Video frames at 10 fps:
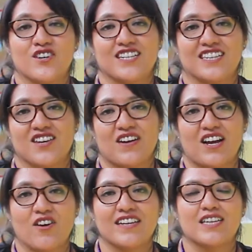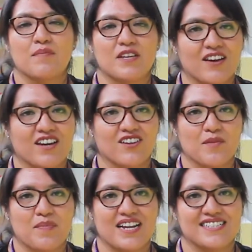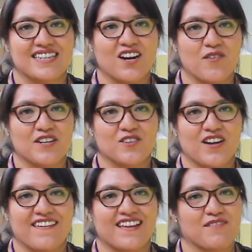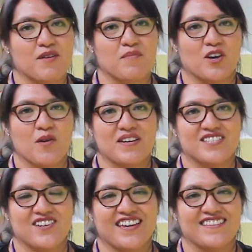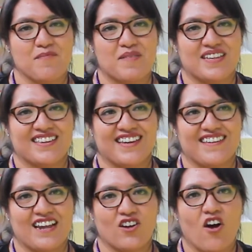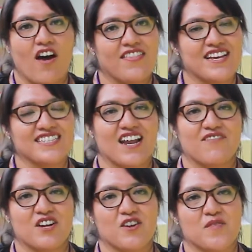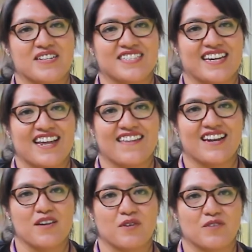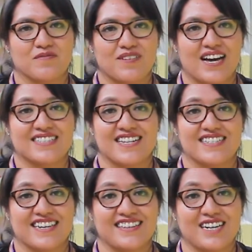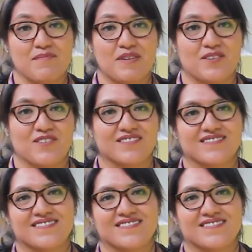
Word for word: Soy Sandy Franco y te invito a que no te pierdas la cobertura de Libre por Convicción Independiente de Hidalgo desde la Feria Universitaria del Libro. Hasta el siguiente capítulo.